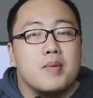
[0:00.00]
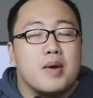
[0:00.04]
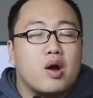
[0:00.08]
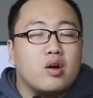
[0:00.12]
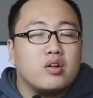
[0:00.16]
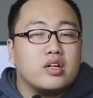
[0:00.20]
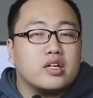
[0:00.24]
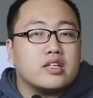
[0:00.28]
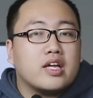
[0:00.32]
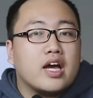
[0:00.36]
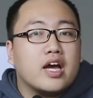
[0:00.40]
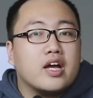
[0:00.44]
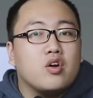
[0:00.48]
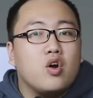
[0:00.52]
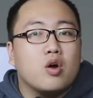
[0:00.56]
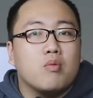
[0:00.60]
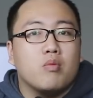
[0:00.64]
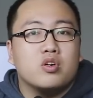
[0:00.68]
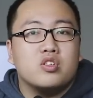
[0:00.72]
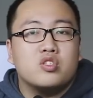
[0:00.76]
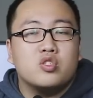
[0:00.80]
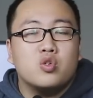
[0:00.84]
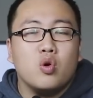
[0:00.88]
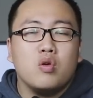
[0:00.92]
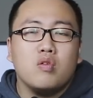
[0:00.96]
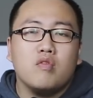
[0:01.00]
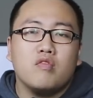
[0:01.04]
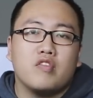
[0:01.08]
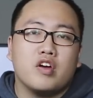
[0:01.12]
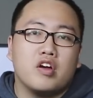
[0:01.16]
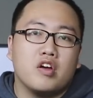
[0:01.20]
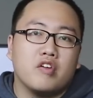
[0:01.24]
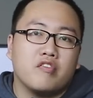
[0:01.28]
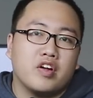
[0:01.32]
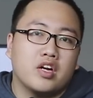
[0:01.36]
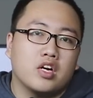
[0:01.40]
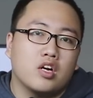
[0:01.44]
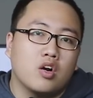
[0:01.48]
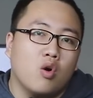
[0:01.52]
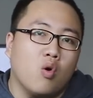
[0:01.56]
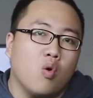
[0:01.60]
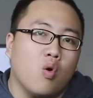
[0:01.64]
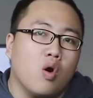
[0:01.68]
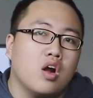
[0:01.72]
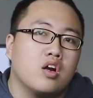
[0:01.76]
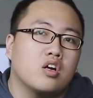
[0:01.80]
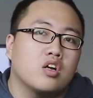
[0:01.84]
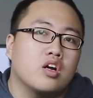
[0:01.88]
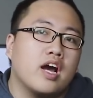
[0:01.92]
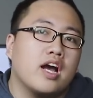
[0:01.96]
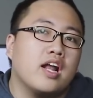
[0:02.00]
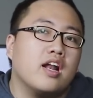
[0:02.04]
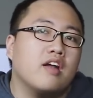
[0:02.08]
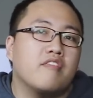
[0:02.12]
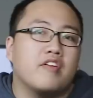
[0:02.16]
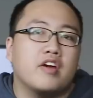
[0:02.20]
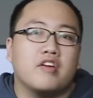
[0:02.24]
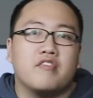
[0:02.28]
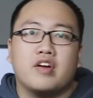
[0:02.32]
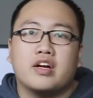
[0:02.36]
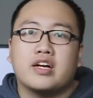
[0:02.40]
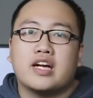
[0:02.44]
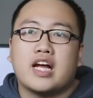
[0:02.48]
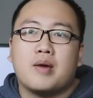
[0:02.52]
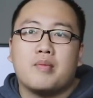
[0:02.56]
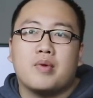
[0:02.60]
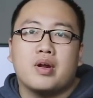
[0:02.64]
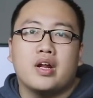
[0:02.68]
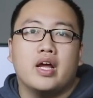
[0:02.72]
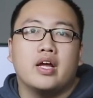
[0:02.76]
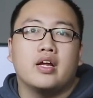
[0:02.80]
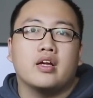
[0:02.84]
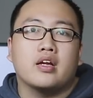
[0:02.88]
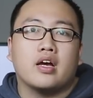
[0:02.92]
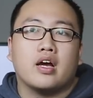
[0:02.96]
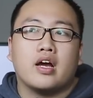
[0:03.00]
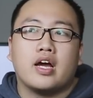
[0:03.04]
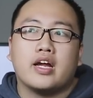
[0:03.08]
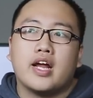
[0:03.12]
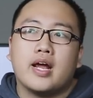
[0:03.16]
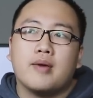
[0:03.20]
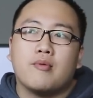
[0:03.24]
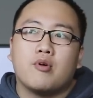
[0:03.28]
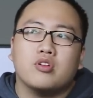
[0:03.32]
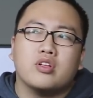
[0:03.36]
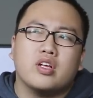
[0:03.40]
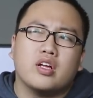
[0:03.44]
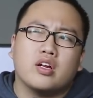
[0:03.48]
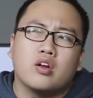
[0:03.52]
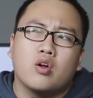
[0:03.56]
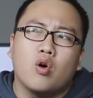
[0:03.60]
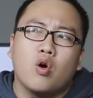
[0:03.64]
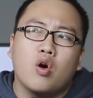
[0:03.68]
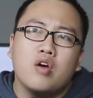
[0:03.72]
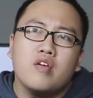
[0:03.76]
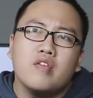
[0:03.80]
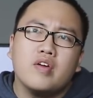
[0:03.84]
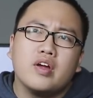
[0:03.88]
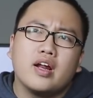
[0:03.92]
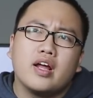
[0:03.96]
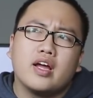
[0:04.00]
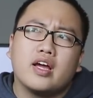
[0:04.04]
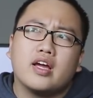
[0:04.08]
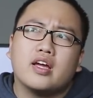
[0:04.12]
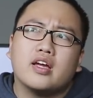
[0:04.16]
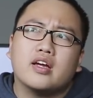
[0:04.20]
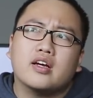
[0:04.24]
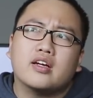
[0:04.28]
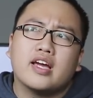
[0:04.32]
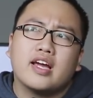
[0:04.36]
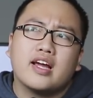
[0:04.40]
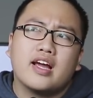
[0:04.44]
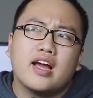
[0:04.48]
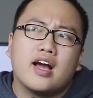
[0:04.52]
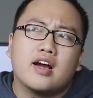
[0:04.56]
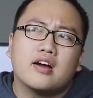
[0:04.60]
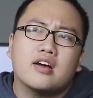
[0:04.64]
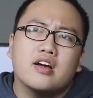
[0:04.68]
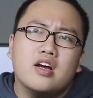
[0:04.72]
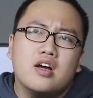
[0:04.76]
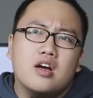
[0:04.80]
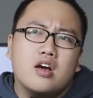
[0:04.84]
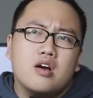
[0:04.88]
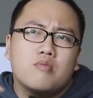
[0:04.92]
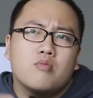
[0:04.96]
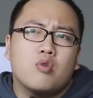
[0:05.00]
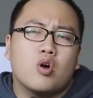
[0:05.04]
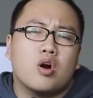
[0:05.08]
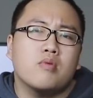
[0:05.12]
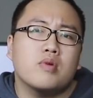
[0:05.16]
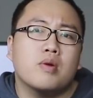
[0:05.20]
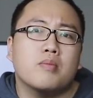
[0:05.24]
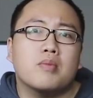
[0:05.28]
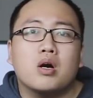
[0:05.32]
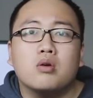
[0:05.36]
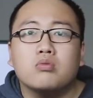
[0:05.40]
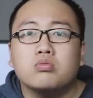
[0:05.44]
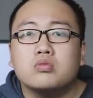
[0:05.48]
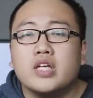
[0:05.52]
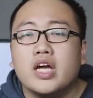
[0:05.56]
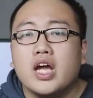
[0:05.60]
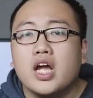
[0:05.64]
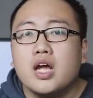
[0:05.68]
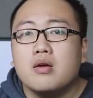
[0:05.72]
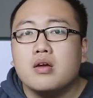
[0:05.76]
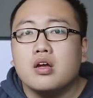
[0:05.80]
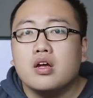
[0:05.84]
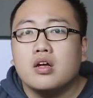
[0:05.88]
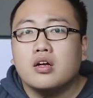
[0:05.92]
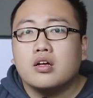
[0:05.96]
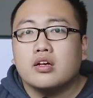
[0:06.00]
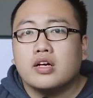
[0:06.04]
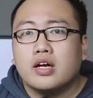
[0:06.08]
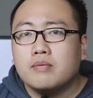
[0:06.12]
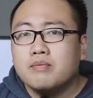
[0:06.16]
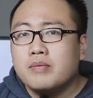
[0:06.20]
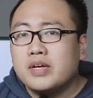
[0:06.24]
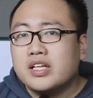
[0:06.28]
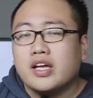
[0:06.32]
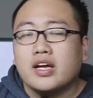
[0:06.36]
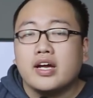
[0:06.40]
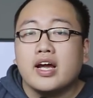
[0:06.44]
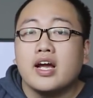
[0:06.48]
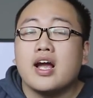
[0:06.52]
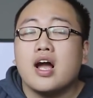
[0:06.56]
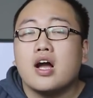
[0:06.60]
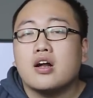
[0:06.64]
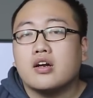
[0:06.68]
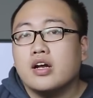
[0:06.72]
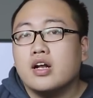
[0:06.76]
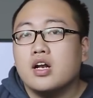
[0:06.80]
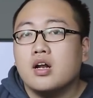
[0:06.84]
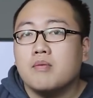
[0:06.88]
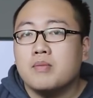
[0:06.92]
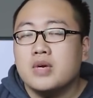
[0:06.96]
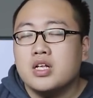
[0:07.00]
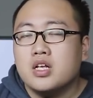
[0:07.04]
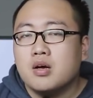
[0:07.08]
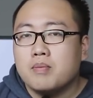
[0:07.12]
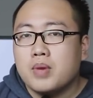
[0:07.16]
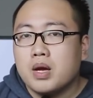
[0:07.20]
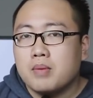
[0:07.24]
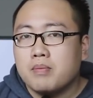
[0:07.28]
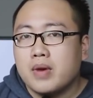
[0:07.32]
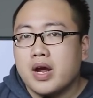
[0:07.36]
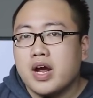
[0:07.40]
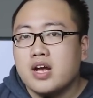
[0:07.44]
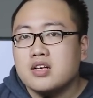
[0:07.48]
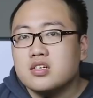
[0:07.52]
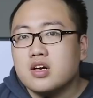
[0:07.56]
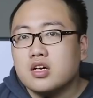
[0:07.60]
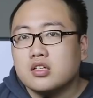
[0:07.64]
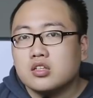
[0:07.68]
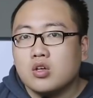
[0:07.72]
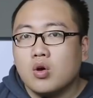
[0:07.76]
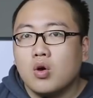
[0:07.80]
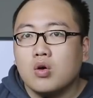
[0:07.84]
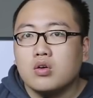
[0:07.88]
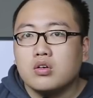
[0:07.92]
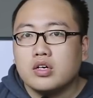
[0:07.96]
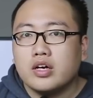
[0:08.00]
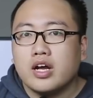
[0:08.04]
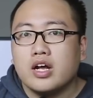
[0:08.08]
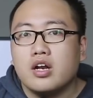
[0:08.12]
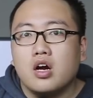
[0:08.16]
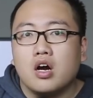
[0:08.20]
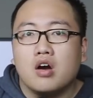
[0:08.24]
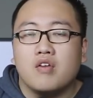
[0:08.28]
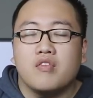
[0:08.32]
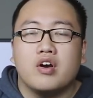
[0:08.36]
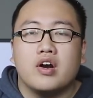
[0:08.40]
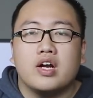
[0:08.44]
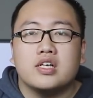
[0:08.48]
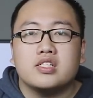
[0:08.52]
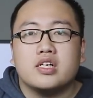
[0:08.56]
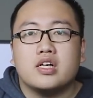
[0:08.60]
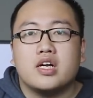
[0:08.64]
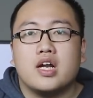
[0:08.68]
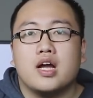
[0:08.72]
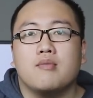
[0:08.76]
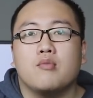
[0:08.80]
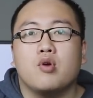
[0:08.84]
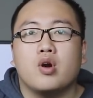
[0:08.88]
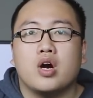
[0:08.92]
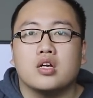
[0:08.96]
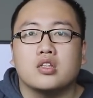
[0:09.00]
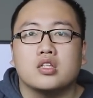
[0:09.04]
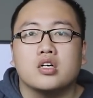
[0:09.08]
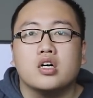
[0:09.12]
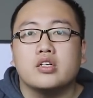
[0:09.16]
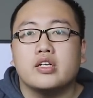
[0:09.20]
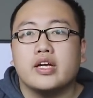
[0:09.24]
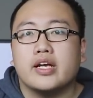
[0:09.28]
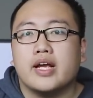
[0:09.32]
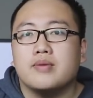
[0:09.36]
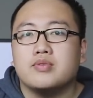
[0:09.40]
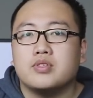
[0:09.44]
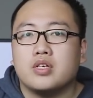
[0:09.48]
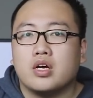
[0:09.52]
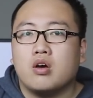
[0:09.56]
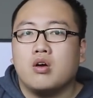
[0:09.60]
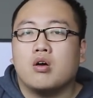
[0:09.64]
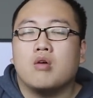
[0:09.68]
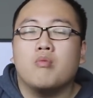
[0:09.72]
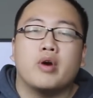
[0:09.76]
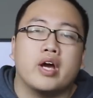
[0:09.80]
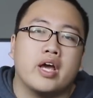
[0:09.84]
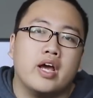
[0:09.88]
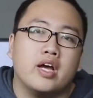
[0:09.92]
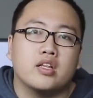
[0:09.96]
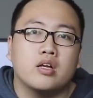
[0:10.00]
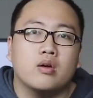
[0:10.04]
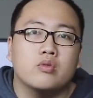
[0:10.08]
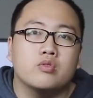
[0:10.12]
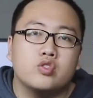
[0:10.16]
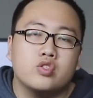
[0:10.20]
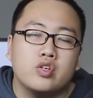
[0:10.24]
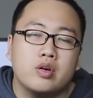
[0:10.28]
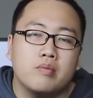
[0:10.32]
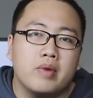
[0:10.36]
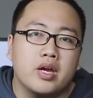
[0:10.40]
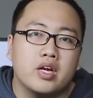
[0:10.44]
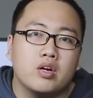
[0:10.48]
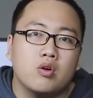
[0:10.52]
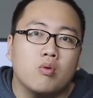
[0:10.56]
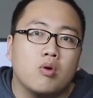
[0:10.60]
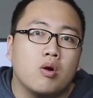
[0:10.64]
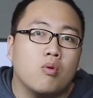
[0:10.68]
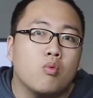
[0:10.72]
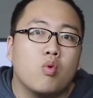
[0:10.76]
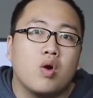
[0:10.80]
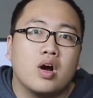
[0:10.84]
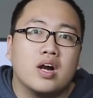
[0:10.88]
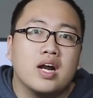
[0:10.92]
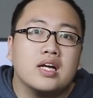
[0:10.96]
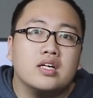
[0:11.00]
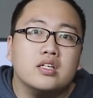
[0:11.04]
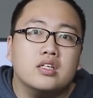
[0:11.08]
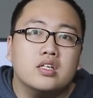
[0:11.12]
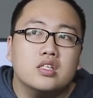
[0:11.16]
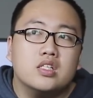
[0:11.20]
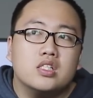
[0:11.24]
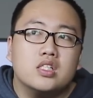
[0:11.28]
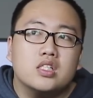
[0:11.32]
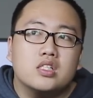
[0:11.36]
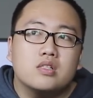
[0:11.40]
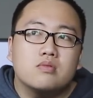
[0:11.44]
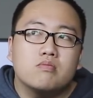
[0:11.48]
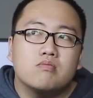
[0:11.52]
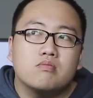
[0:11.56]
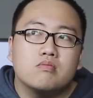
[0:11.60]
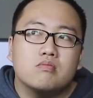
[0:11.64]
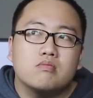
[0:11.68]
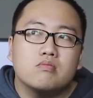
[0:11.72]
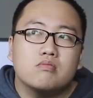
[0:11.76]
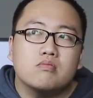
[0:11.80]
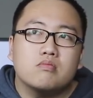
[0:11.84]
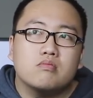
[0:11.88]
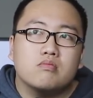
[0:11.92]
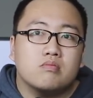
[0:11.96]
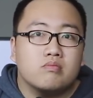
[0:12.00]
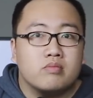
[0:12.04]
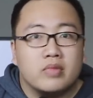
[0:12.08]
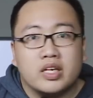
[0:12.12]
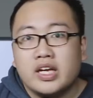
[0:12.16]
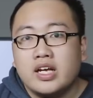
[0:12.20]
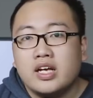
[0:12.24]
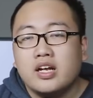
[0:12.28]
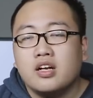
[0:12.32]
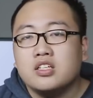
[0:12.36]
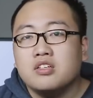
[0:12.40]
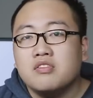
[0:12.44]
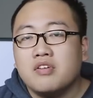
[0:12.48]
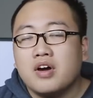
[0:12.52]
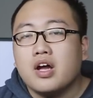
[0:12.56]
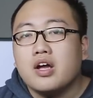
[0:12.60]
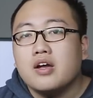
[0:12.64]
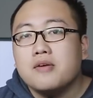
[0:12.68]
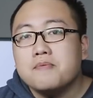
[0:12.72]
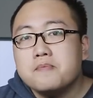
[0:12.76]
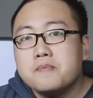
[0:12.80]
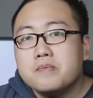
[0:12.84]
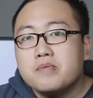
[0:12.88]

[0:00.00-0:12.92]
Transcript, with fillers: các bạn có thể thay đổi một chút về phần nguồn hay là về phần cảm hình anh em có thể nối với lại cái card 1050 ti cái mình thấy cái card đấy là bây giờ PP rất là tốt kết hợp với Ryzen 5 1400 thì anh em sẽ có một hệ thống streaming cũng không quá đắt mình nghĩ là như vậy